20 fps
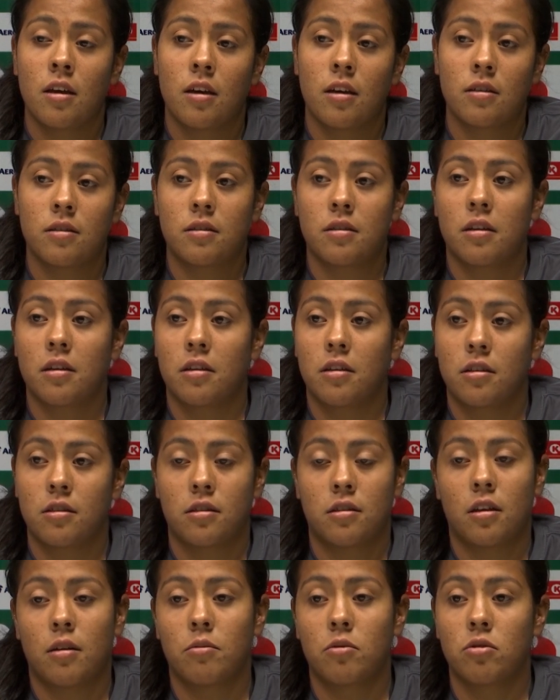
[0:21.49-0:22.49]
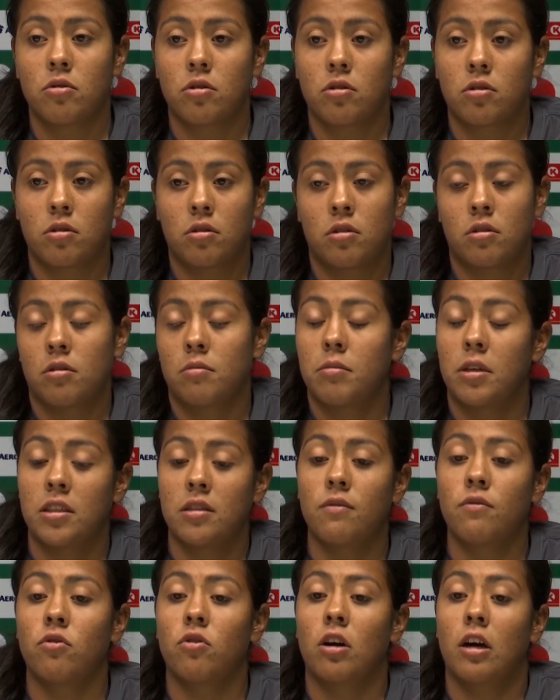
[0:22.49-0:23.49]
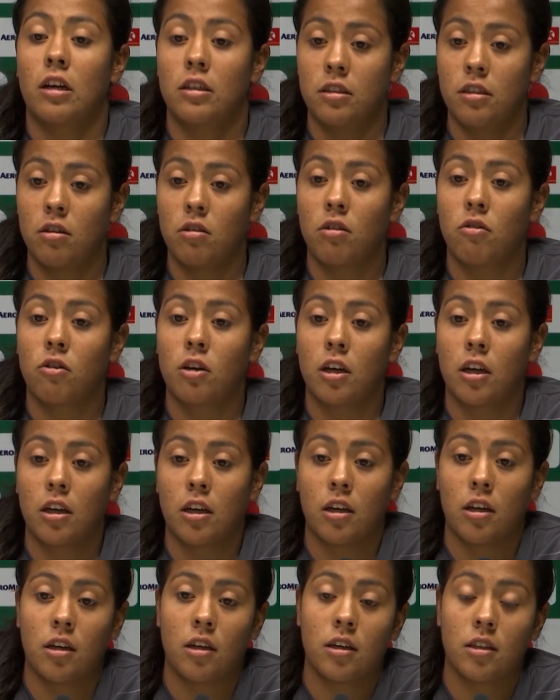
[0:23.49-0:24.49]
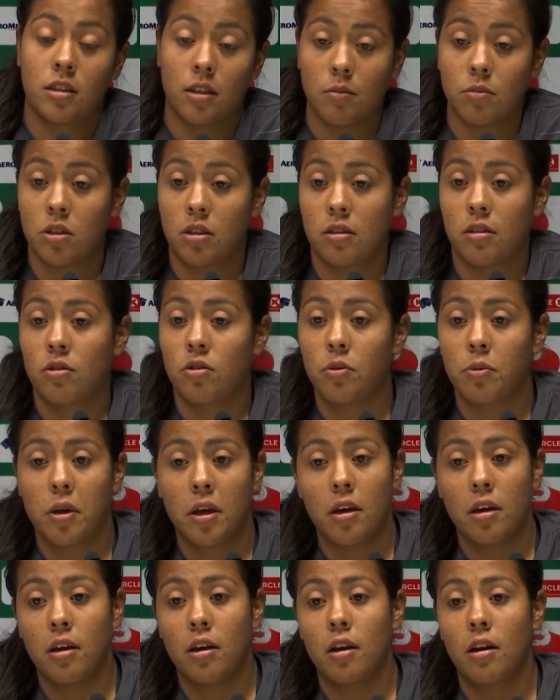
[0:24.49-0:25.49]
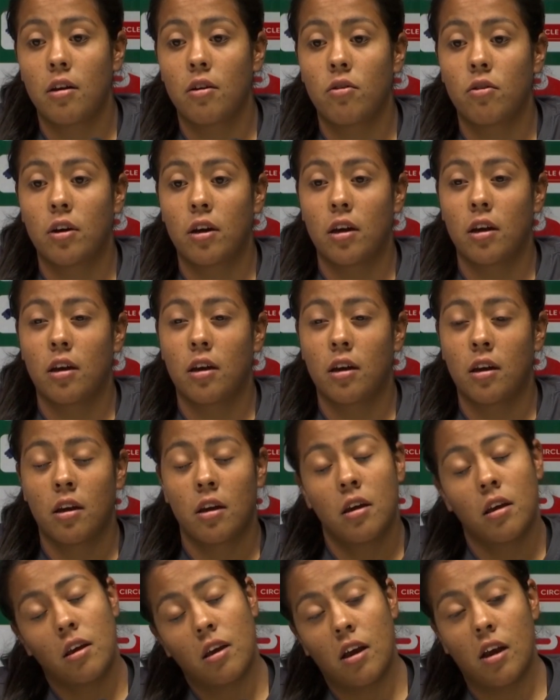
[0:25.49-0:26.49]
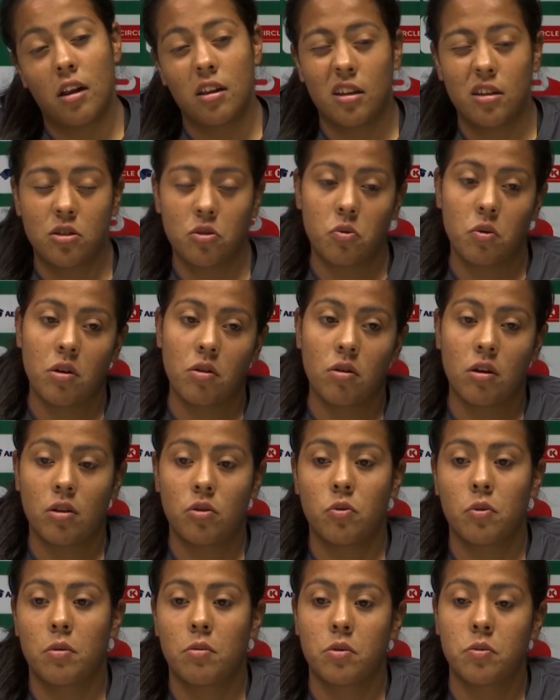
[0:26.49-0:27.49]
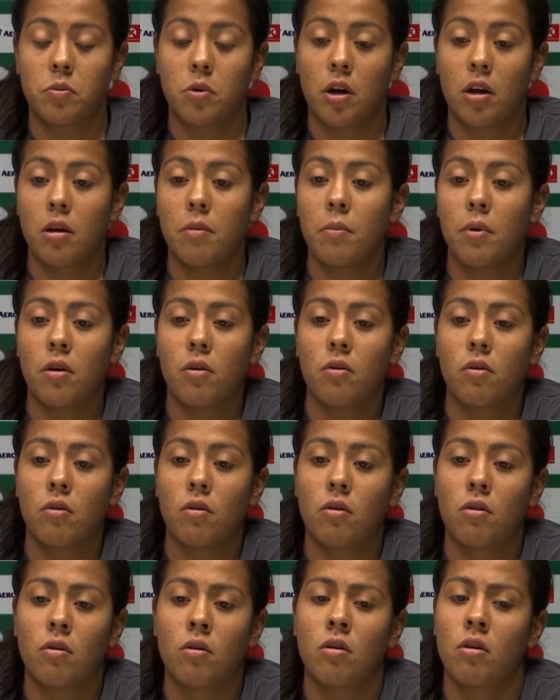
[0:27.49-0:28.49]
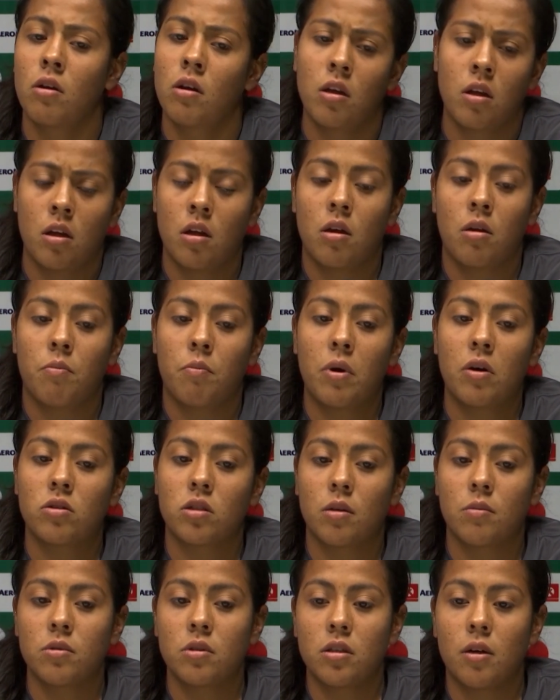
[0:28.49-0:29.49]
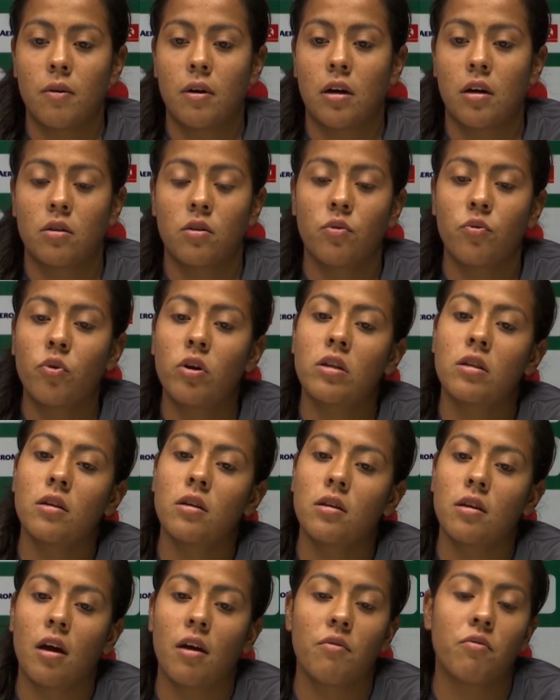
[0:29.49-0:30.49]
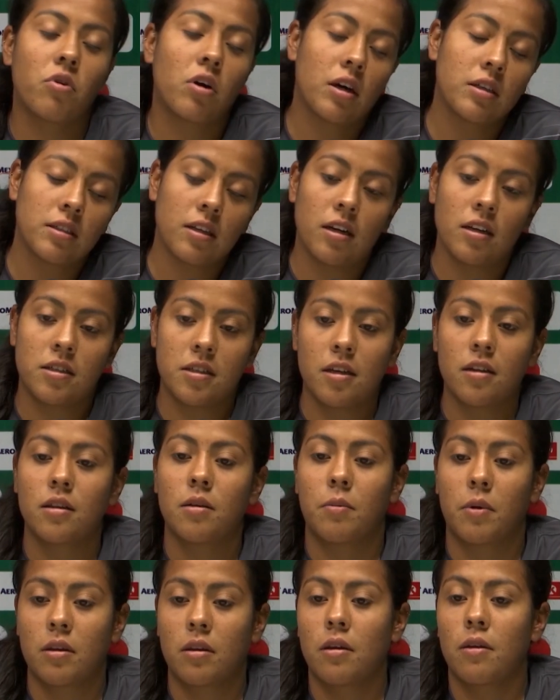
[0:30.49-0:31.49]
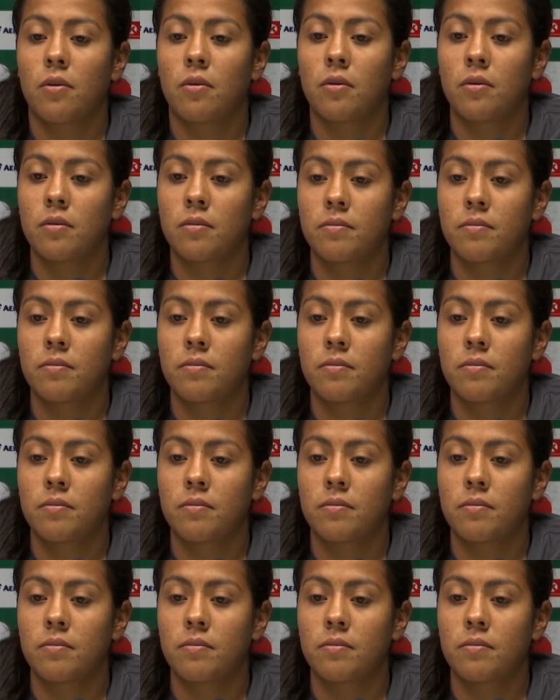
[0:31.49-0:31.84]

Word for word: Este, estamos más enfocadas en lo que estamos haciendo bien que en lo que el descuido que tuvimos por ahí, pero, pero estamos trabajando fuerte y ya enfocadas en el siguiente partido.